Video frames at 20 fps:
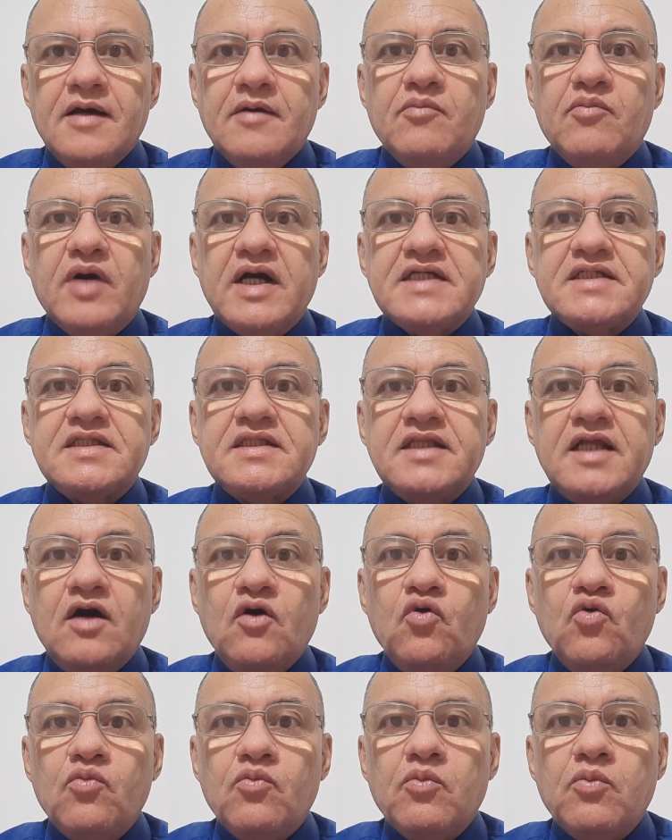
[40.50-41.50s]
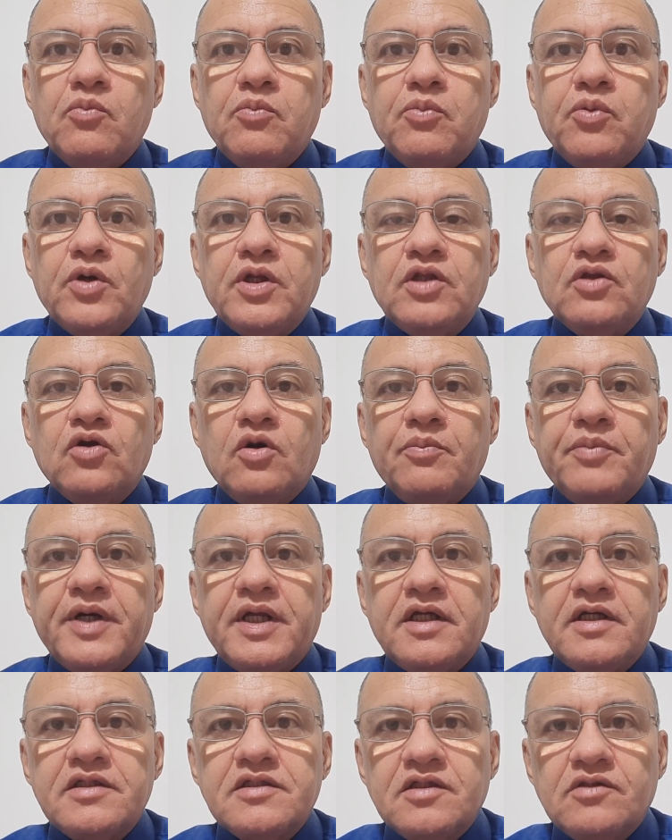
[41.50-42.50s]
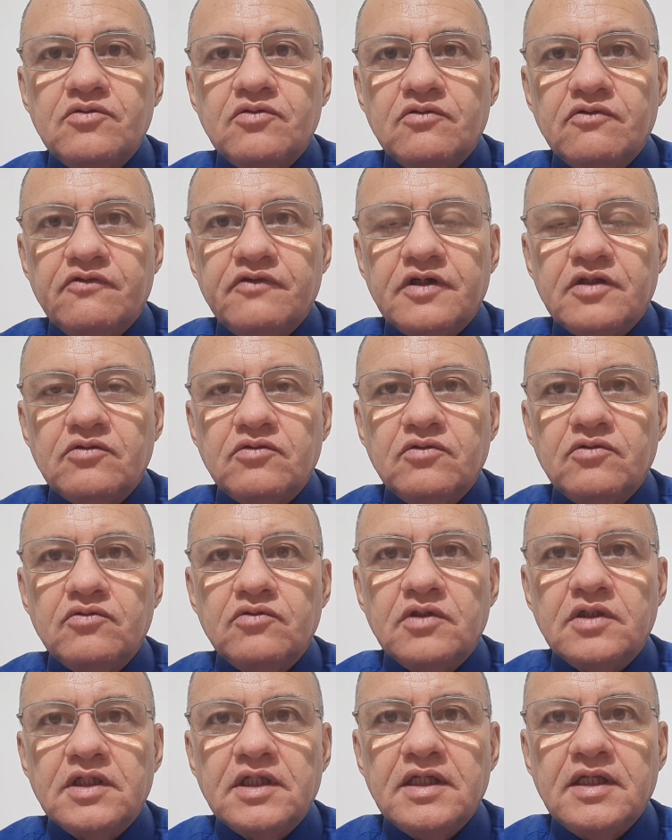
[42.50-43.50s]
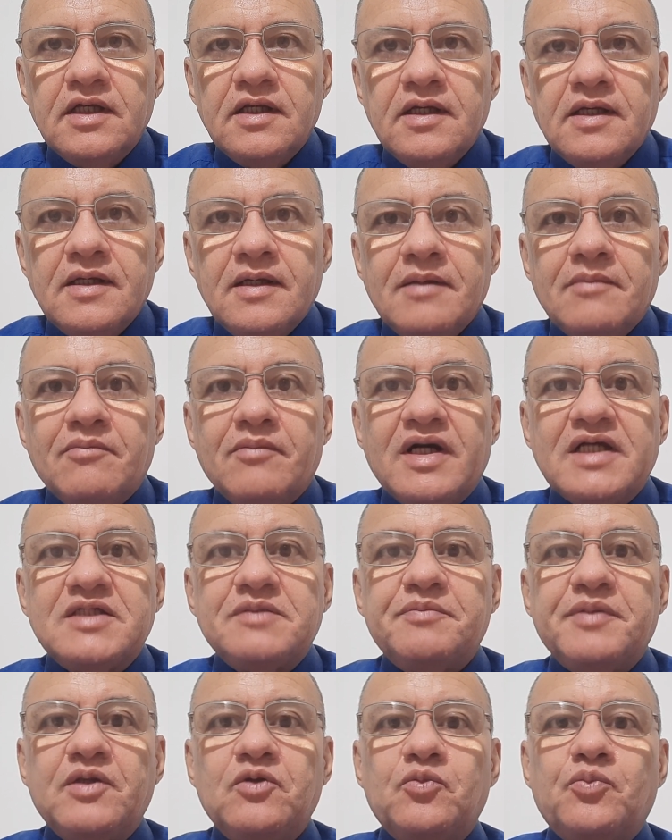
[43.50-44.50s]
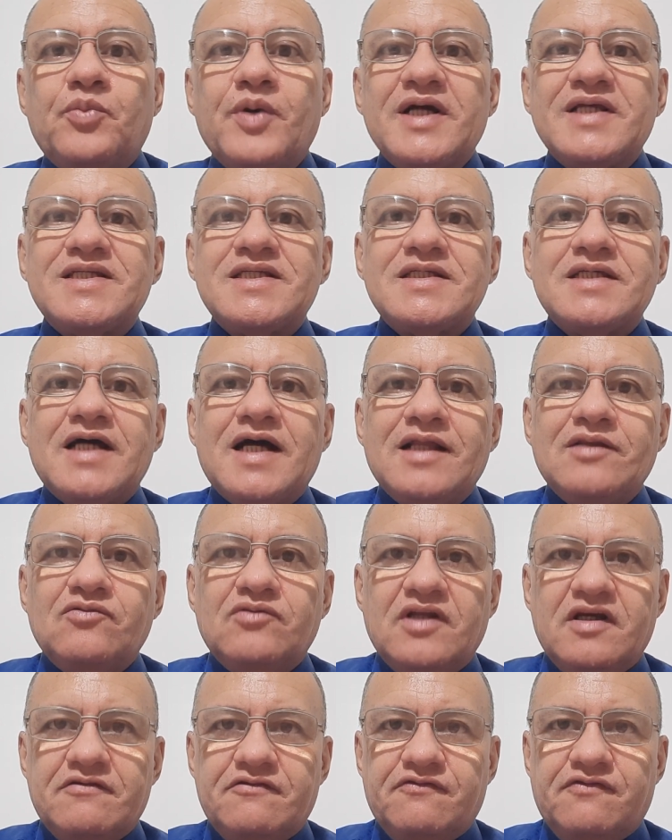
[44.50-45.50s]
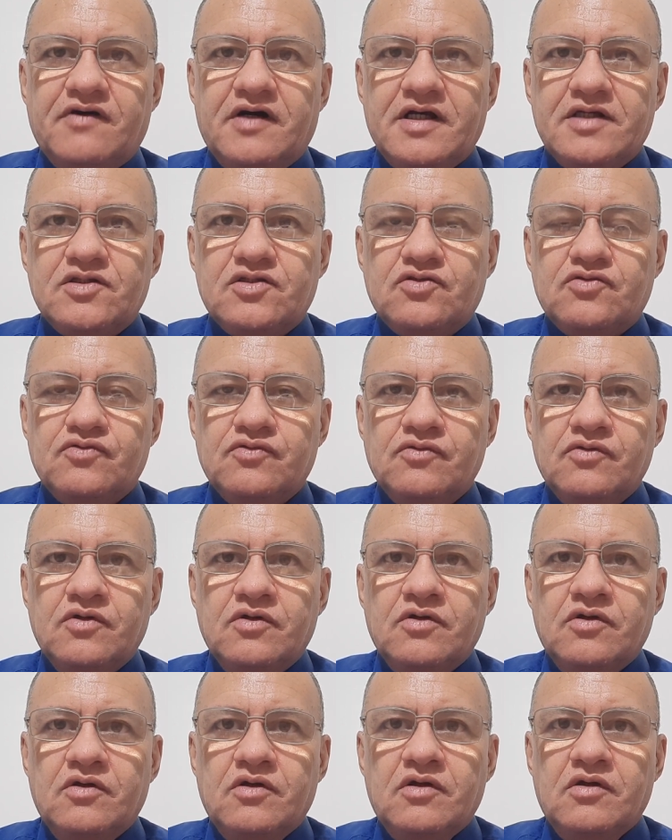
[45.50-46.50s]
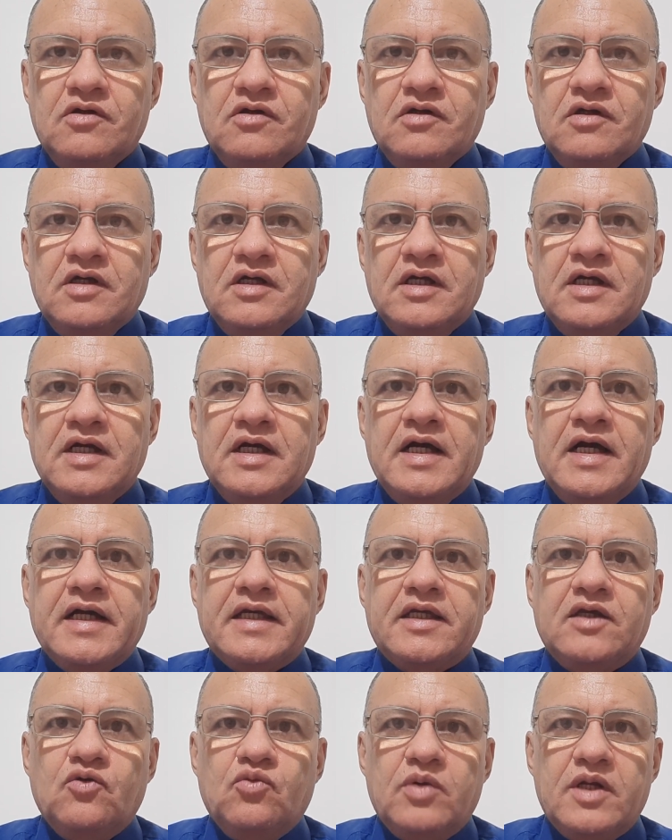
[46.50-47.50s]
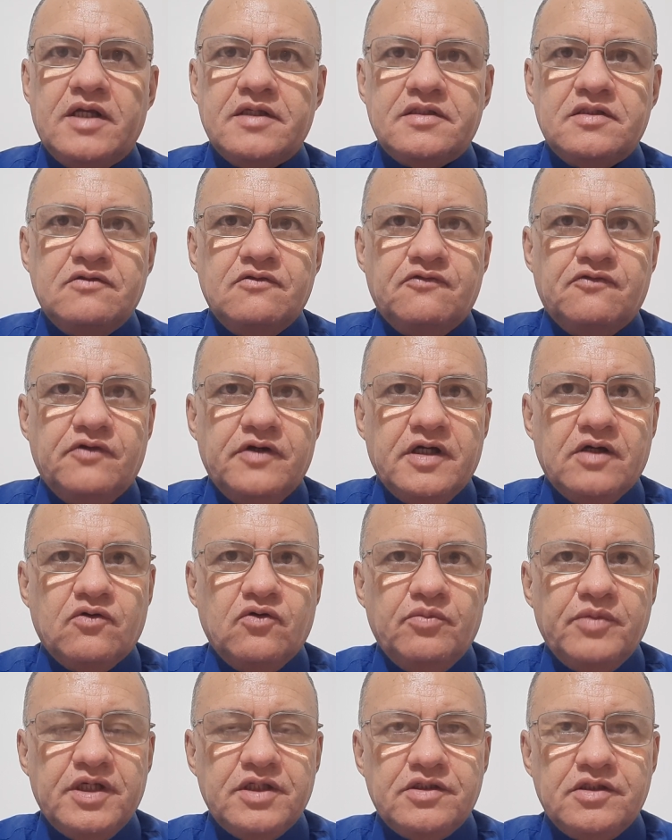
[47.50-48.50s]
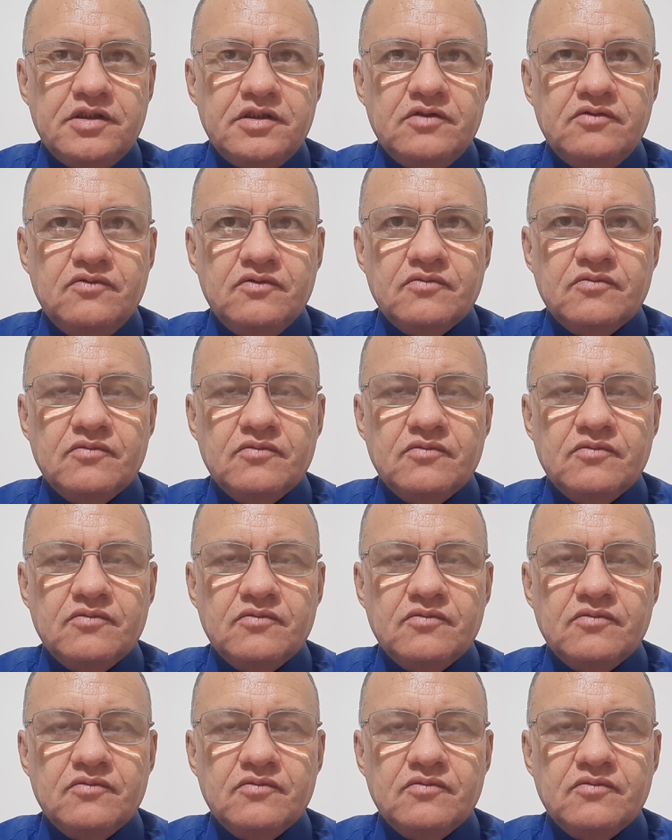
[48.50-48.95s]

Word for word: Mas não por inoperância do governo Lula, mas pelo passado nefasto a que o Brasil foi acometido.